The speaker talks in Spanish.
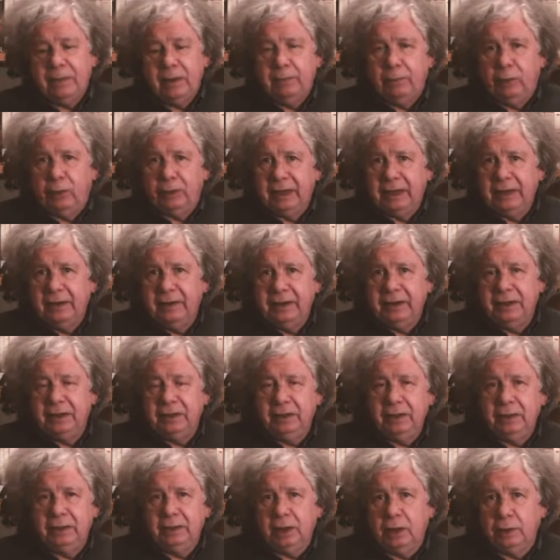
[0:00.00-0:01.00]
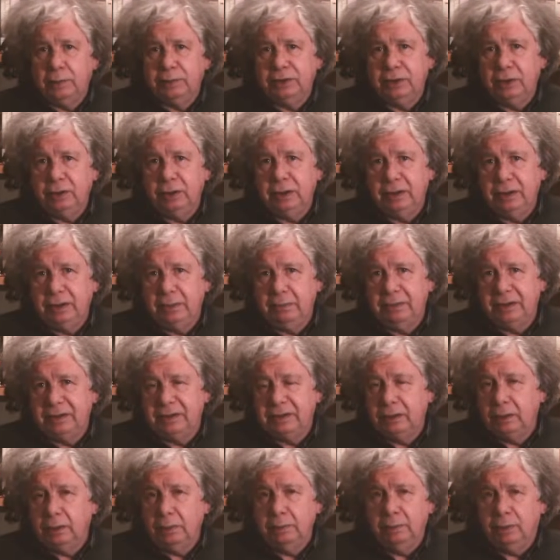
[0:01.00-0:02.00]
podrán haber distintas opciones de
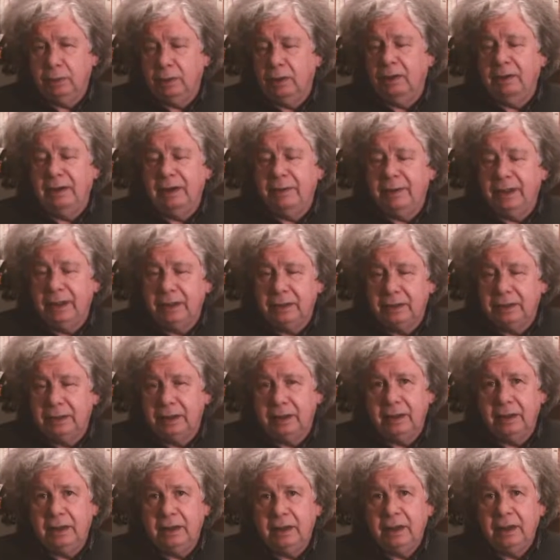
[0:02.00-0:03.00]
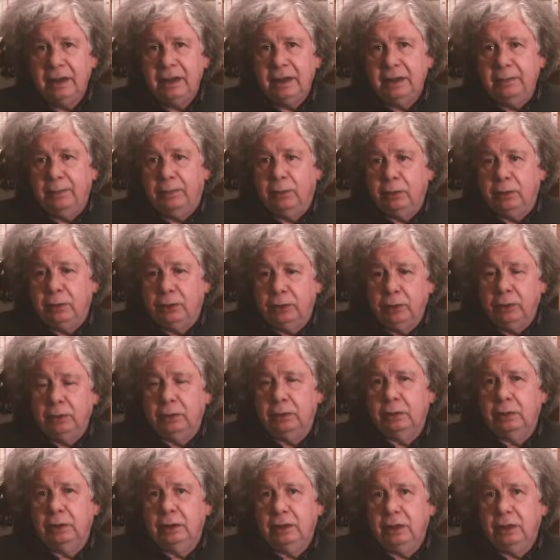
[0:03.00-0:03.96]
inversión probablemente, y por Dios,